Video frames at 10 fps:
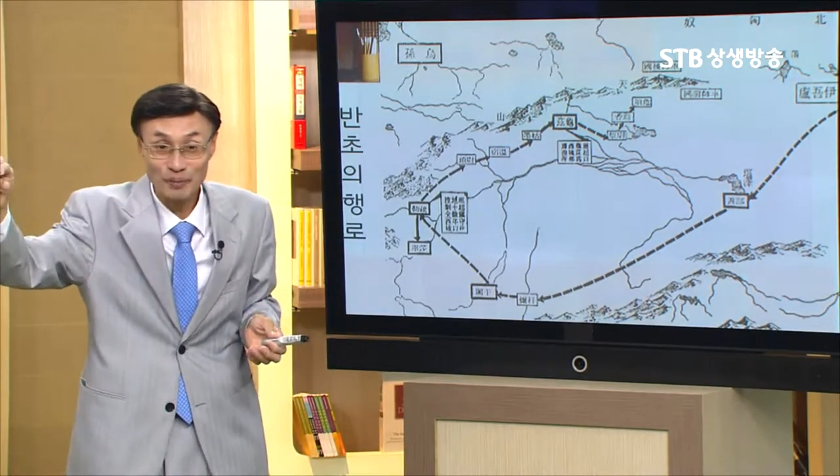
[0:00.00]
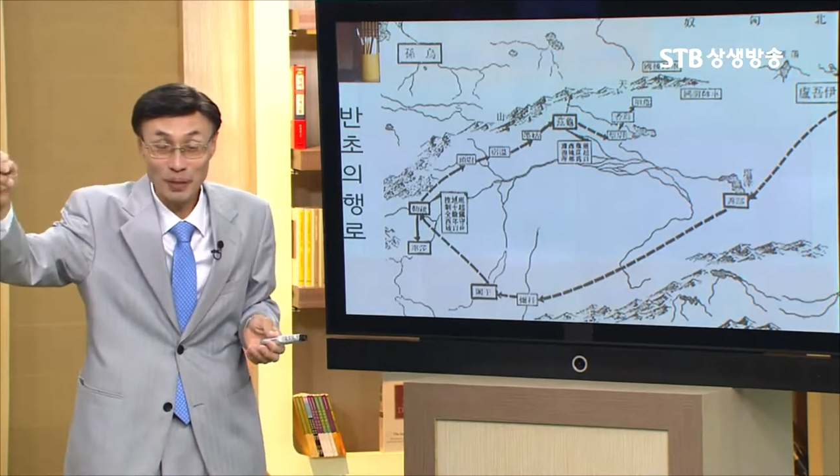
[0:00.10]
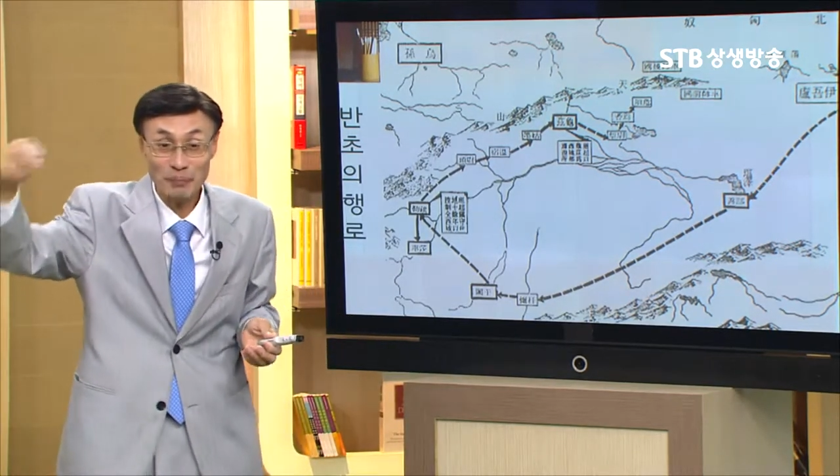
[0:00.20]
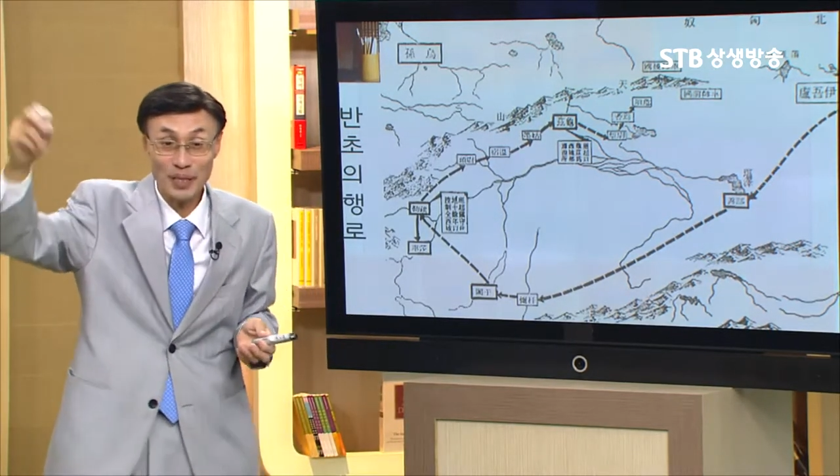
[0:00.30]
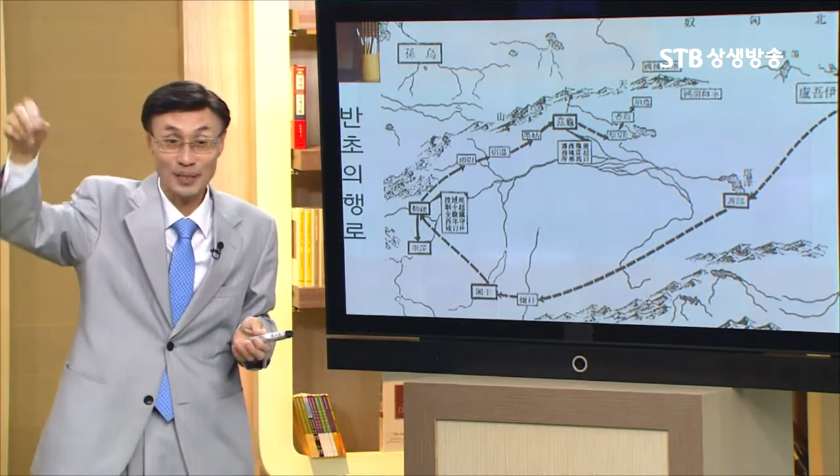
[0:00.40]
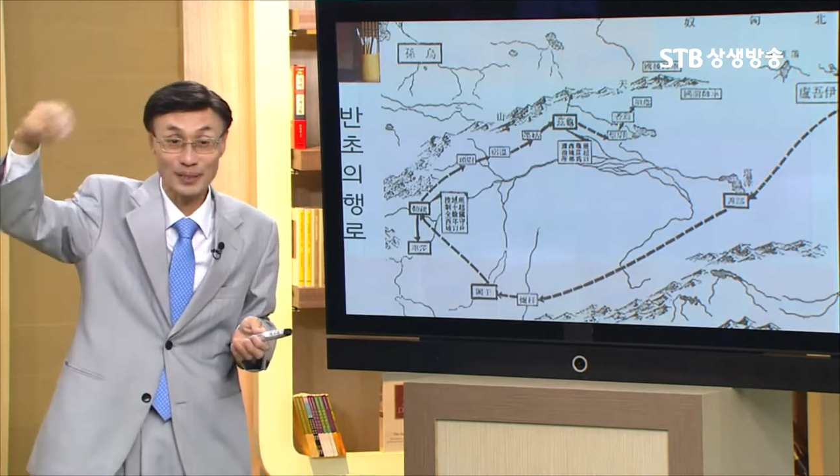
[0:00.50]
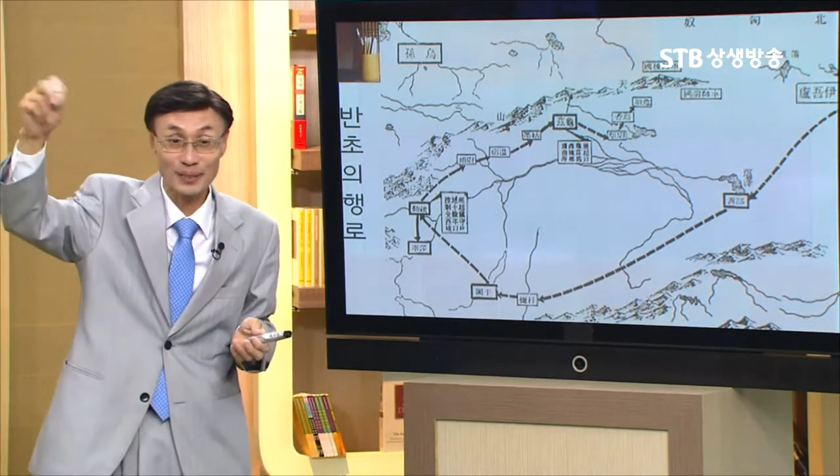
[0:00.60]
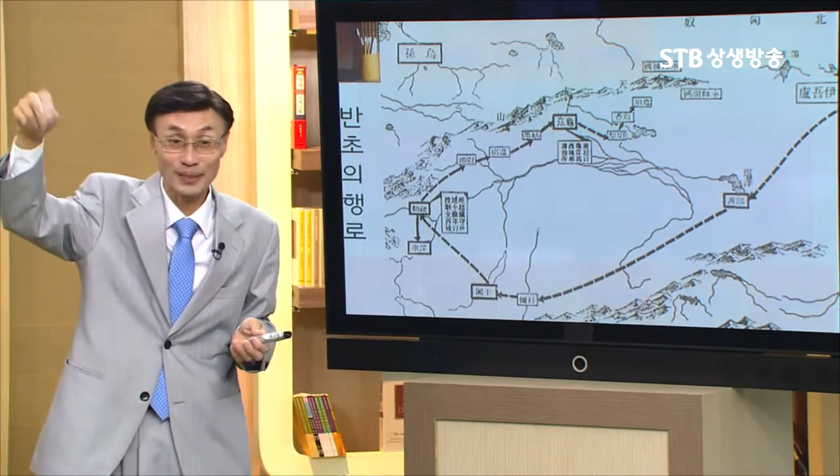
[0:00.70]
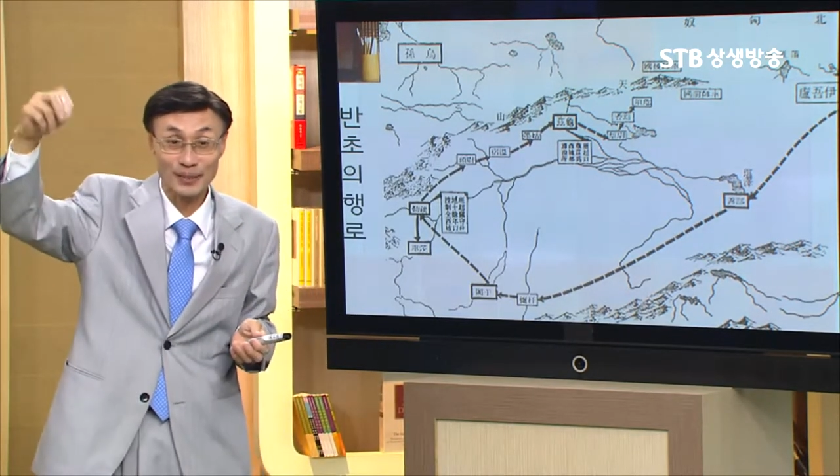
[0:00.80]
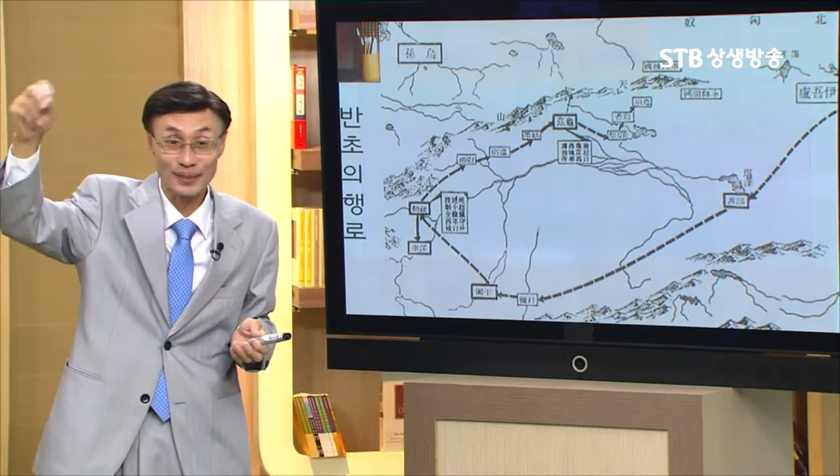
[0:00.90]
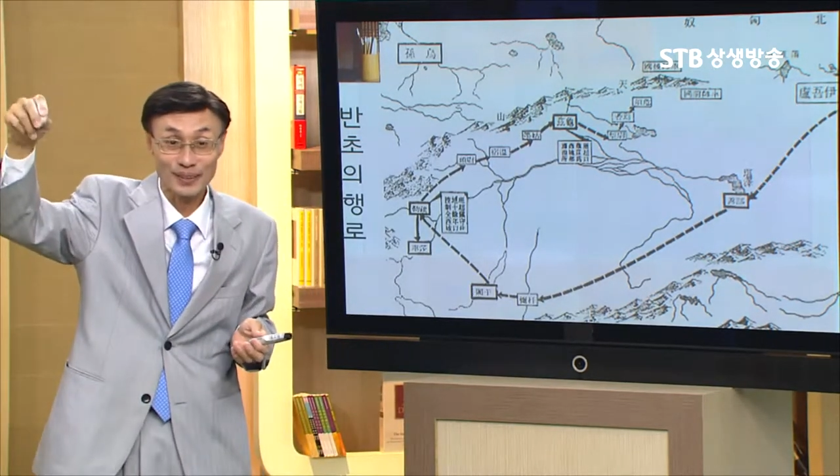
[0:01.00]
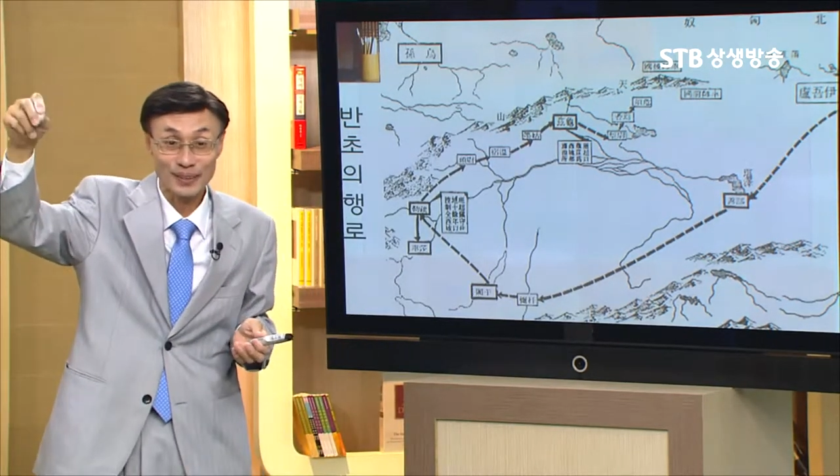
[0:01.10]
뺑뺑이라 그러잖아요.